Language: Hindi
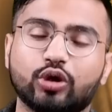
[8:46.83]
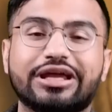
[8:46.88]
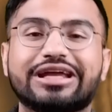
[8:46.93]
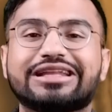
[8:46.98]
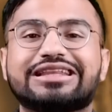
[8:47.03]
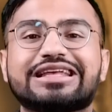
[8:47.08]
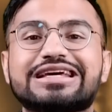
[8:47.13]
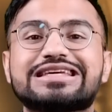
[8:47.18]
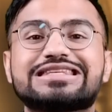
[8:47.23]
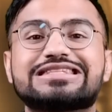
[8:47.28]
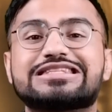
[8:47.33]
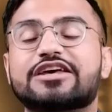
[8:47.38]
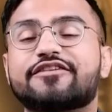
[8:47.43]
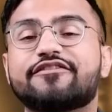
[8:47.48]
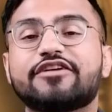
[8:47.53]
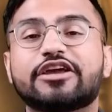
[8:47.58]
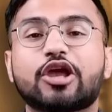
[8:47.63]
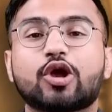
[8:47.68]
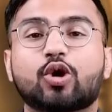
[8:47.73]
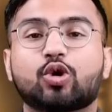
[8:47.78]
तो ये थे इस
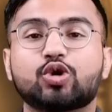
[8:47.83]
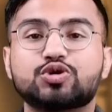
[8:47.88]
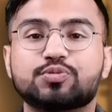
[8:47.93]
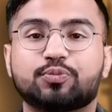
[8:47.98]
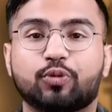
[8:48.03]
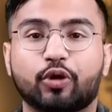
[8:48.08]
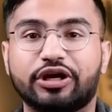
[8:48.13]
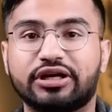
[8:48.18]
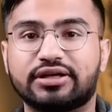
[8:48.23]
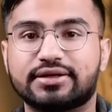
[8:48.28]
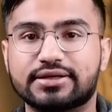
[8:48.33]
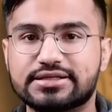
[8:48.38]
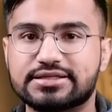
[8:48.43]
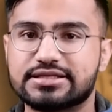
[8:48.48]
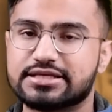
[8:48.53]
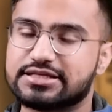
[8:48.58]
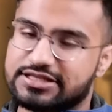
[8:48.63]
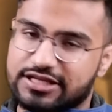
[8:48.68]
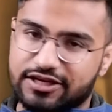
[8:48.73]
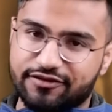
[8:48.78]
सर्वे के कुछ
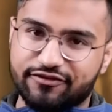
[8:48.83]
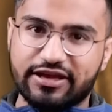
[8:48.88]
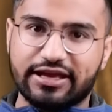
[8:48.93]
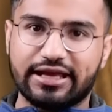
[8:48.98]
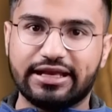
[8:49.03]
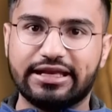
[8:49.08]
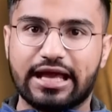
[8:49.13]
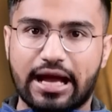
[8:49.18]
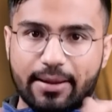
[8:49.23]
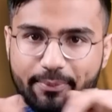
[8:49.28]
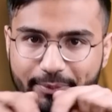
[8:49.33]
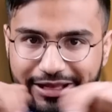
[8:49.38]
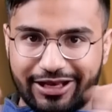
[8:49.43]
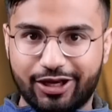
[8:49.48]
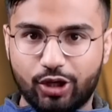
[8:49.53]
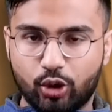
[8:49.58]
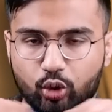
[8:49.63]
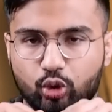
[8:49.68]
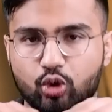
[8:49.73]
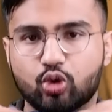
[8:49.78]
पॉइंटर्स इस सर्वे के लिए आप
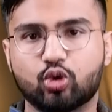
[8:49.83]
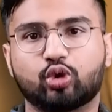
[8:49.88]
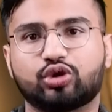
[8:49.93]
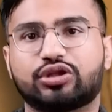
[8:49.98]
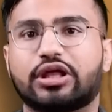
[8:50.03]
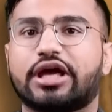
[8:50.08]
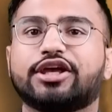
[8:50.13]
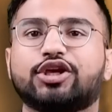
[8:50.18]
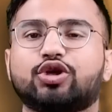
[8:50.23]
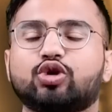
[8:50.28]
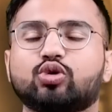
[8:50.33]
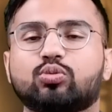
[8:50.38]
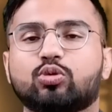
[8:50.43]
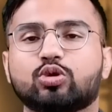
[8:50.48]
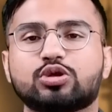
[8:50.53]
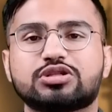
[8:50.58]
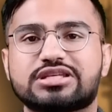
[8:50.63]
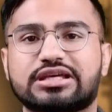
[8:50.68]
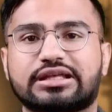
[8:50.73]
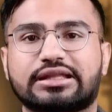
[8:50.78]
इन लोगों को थैंक यू
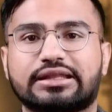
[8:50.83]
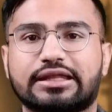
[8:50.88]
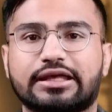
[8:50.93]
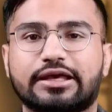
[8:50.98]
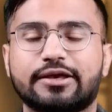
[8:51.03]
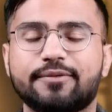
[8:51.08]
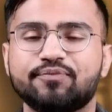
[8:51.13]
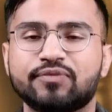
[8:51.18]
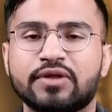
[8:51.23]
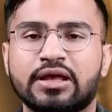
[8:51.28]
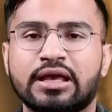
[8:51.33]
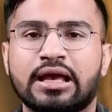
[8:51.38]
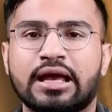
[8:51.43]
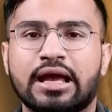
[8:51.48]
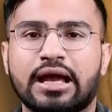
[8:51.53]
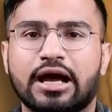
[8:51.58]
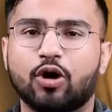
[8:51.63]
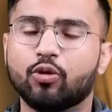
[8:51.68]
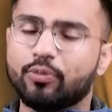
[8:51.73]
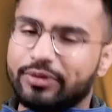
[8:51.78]
बोल सकते हैं
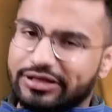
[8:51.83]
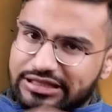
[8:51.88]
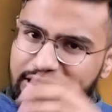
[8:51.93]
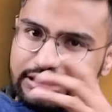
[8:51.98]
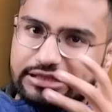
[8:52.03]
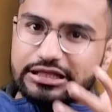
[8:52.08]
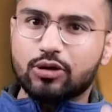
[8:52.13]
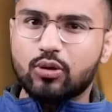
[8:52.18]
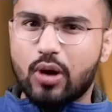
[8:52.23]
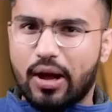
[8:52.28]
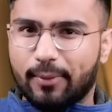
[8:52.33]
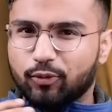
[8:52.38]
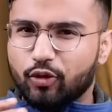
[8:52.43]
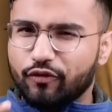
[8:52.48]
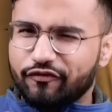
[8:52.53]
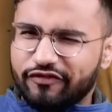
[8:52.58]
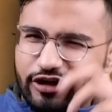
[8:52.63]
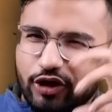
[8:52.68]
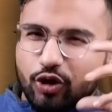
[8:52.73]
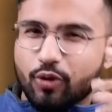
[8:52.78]
उम्मीद करता हूं
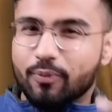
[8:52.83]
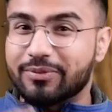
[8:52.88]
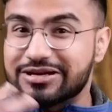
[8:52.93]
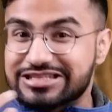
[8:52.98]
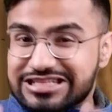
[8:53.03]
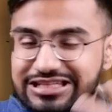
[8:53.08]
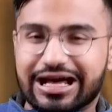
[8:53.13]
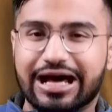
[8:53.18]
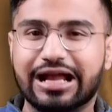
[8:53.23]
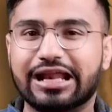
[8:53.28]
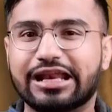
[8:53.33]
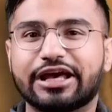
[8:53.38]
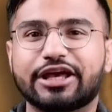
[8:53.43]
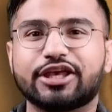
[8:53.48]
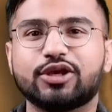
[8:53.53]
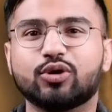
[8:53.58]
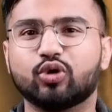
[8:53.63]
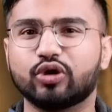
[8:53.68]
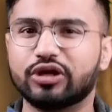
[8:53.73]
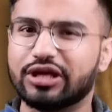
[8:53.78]
आपको वीडियो मजेदार
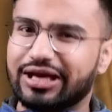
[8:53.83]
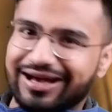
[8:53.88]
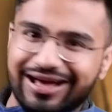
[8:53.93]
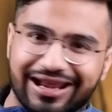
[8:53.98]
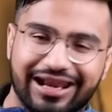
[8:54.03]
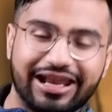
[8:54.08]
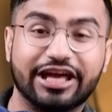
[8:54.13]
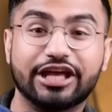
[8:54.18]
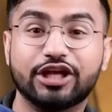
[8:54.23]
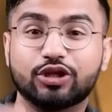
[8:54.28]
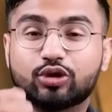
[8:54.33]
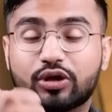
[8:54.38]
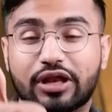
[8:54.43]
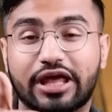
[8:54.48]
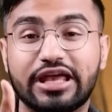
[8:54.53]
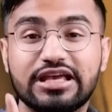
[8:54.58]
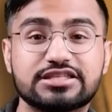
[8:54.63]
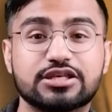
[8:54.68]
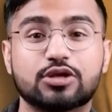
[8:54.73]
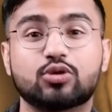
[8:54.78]
लगी होगी अगर लगी तो
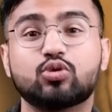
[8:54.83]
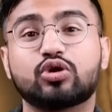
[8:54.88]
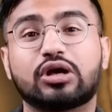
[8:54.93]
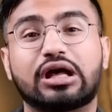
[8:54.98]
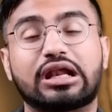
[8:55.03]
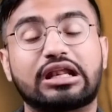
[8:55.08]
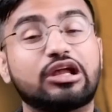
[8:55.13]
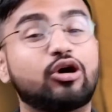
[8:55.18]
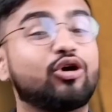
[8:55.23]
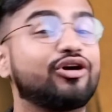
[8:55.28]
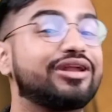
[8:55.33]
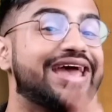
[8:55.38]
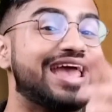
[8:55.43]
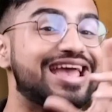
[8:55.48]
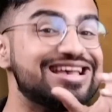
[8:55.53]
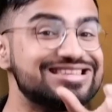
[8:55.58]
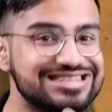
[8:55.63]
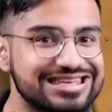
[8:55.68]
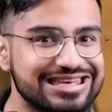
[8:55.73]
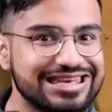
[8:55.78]
लाइक जरूर करना और
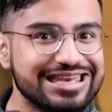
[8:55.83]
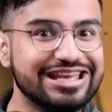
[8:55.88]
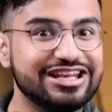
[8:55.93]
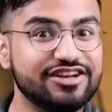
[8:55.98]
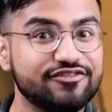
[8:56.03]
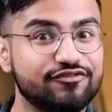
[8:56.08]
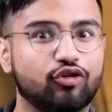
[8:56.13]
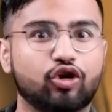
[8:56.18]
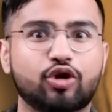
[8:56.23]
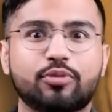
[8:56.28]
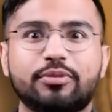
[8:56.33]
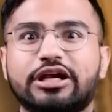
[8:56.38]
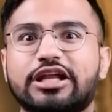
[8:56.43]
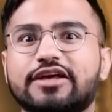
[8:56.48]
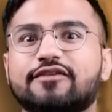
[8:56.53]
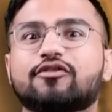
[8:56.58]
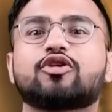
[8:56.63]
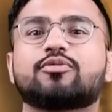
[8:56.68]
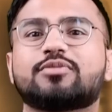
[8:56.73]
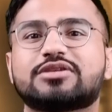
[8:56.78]
ऐसी ही
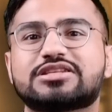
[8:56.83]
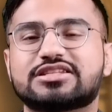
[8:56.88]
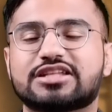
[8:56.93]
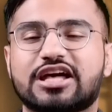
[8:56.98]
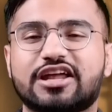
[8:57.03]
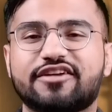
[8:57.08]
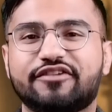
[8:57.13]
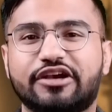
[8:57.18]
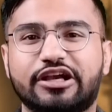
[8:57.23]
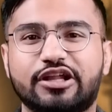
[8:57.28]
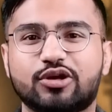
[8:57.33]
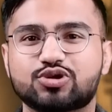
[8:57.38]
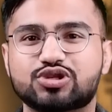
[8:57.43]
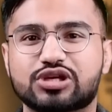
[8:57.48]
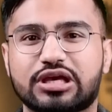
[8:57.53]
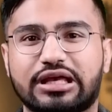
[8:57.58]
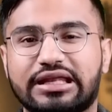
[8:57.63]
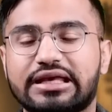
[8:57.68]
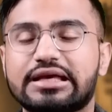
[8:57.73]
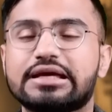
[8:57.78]
इंफॉर्मेटिव और मजेदार
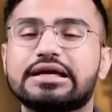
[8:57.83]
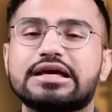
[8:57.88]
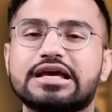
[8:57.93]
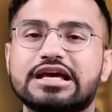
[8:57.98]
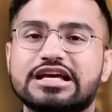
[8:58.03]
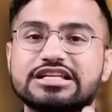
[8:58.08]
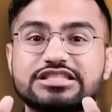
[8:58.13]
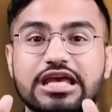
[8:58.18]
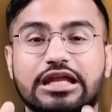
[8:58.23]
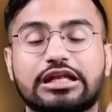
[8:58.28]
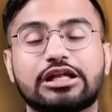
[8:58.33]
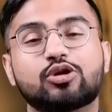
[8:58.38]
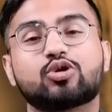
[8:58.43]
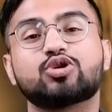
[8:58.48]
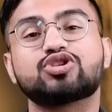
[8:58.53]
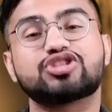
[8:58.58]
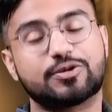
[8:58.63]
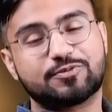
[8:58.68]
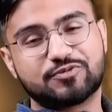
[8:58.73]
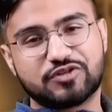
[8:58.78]
वीडियोस के लिए चैनल
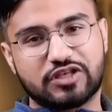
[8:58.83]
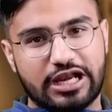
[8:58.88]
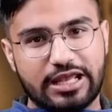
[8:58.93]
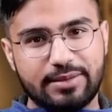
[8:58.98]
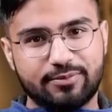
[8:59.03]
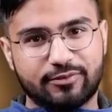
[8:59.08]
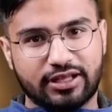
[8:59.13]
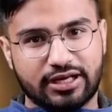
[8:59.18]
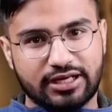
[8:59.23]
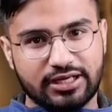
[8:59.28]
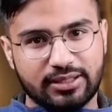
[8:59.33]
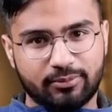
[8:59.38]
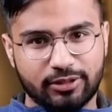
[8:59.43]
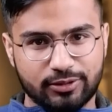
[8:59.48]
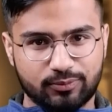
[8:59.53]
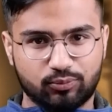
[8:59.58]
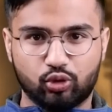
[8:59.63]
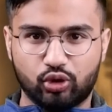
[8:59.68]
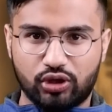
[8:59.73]
को सब्सक्राइब करना मत